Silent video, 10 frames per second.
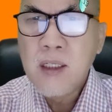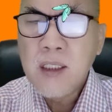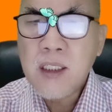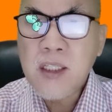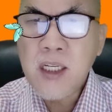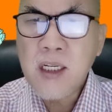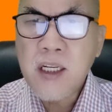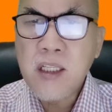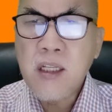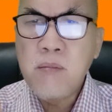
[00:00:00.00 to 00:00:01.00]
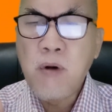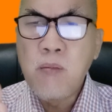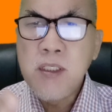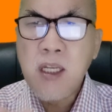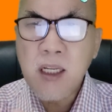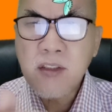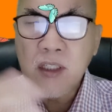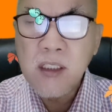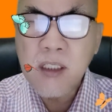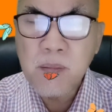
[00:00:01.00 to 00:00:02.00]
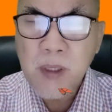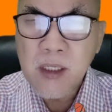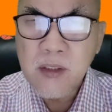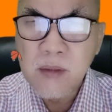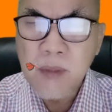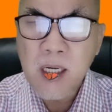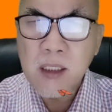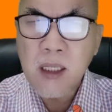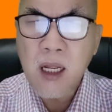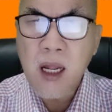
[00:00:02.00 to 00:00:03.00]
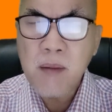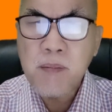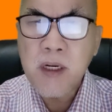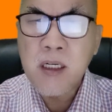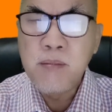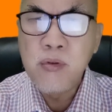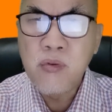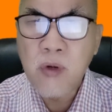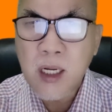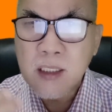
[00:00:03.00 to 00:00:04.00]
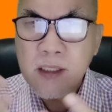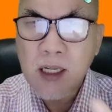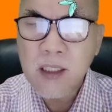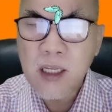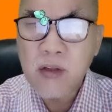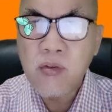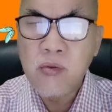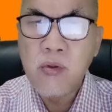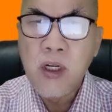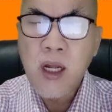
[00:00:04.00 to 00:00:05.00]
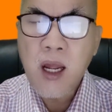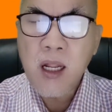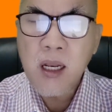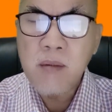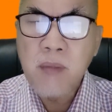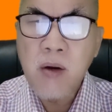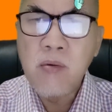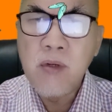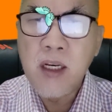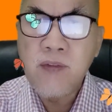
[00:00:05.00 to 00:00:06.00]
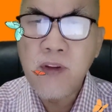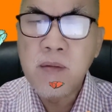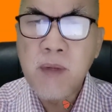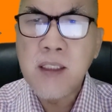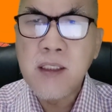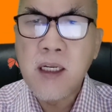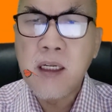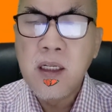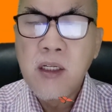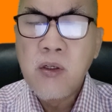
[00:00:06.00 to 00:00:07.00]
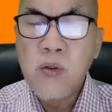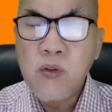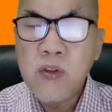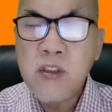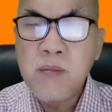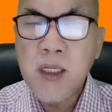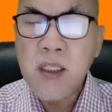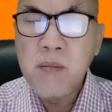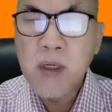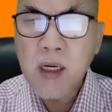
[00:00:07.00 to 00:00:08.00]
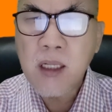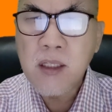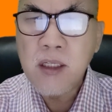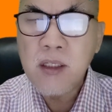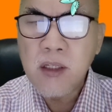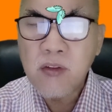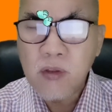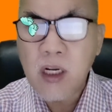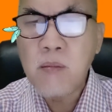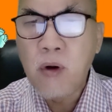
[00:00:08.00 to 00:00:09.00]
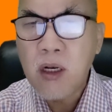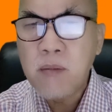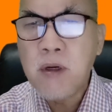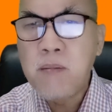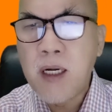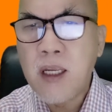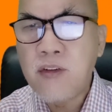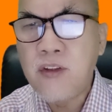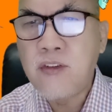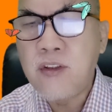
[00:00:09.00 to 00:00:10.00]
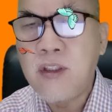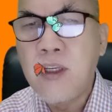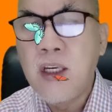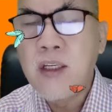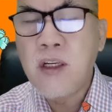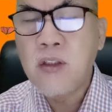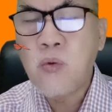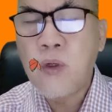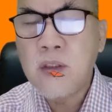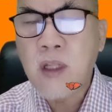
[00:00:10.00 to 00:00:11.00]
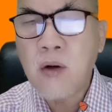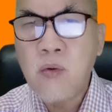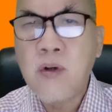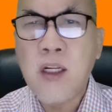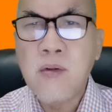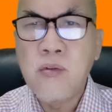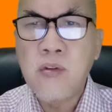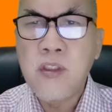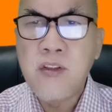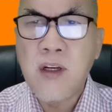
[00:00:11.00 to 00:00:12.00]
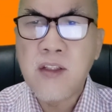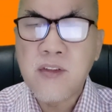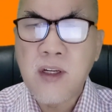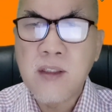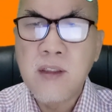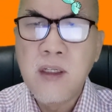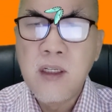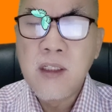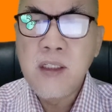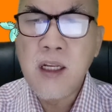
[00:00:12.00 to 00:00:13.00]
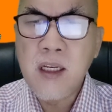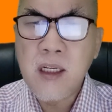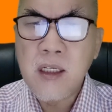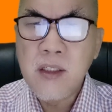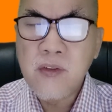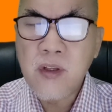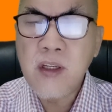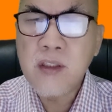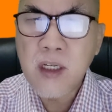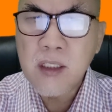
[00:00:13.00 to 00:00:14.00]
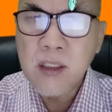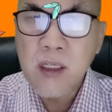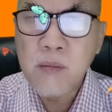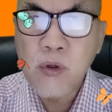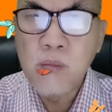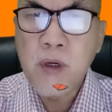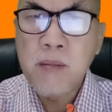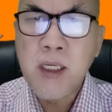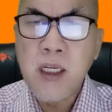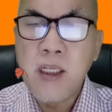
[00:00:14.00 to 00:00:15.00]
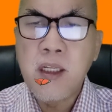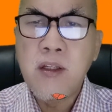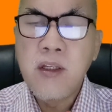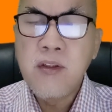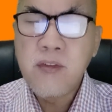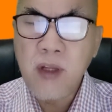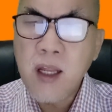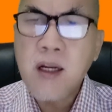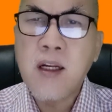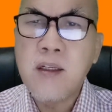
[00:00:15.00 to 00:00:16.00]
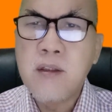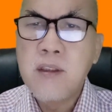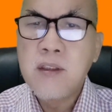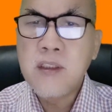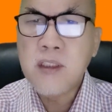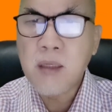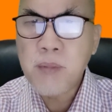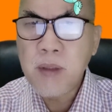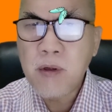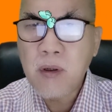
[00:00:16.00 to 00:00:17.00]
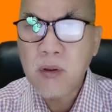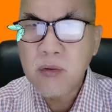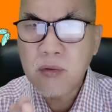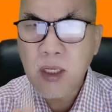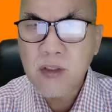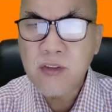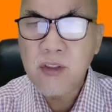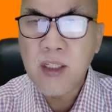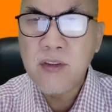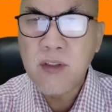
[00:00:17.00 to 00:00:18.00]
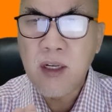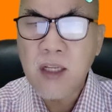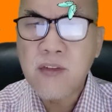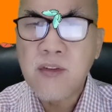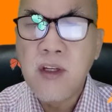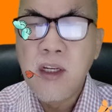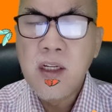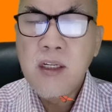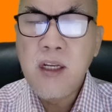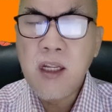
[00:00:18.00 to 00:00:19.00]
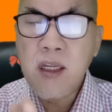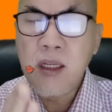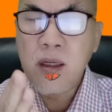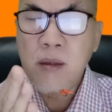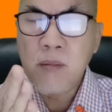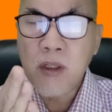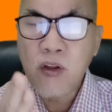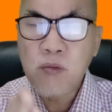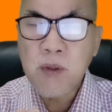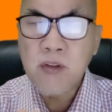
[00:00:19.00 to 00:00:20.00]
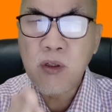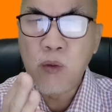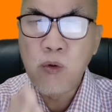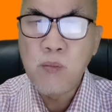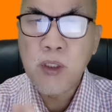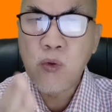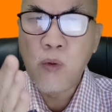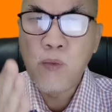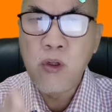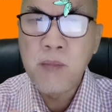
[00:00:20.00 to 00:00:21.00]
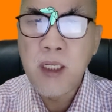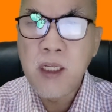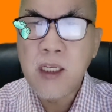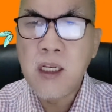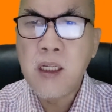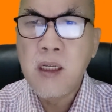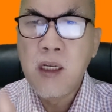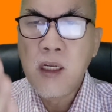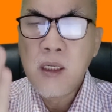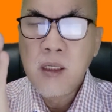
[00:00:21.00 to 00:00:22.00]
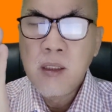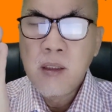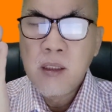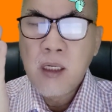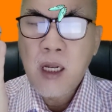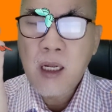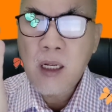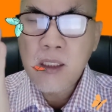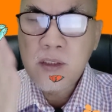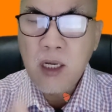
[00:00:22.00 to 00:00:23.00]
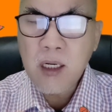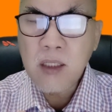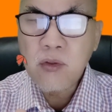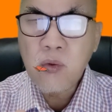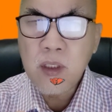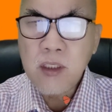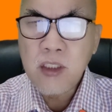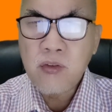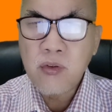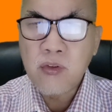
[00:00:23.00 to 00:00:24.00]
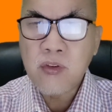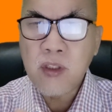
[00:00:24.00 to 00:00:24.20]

ketika kita mau menjelaskan kepada jemaat apa kebutuhan saat itu Allah mau dari firman-Nya untuk jemaat diberkati, ya saudara boleh berbagai sisi yang Tuhan taruhkan untuk dijelaskan dari cerita tentang perumpamaan ini. Silakan, tetapi konteks yang jelas dari Matius pasal 24 25 ini adalah ajaran Tuhan Yesus